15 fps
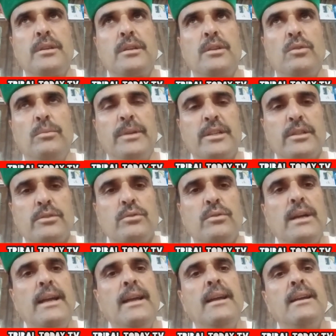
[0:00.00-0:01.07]
किलोमीटर जो
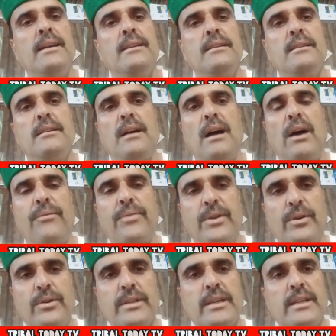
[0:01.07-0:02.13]
है अप
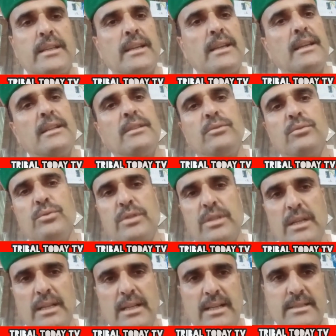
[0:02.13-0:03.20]
डाउन करके
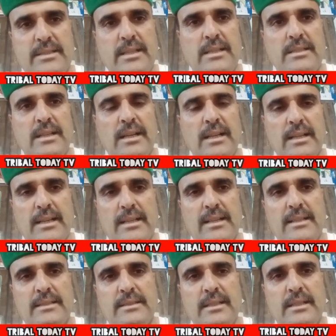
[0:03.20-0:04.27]
दूसरे रास्ते जंगल के
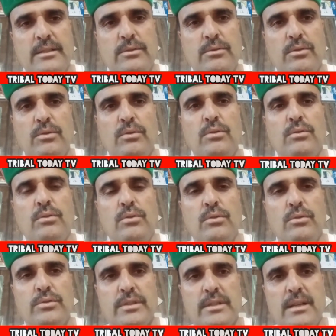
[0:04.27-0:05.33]
रास्ते जो लोगों को
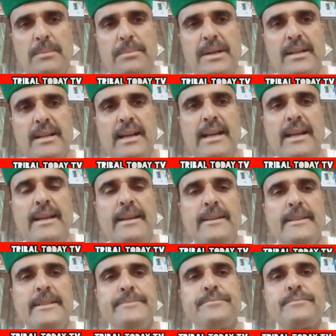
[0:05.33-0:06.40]
गुजरना पड़ रहा है
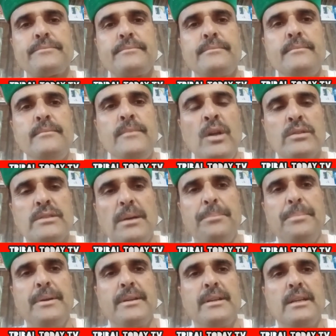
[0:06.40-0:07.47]
और
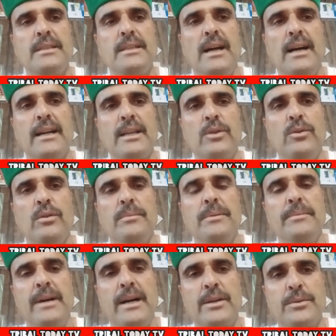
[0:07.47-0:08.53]
जब यहाँ के लोग
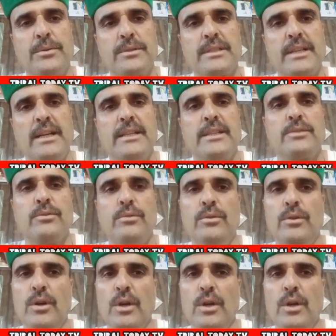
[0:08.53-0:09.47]
बीमार हो जाएं तो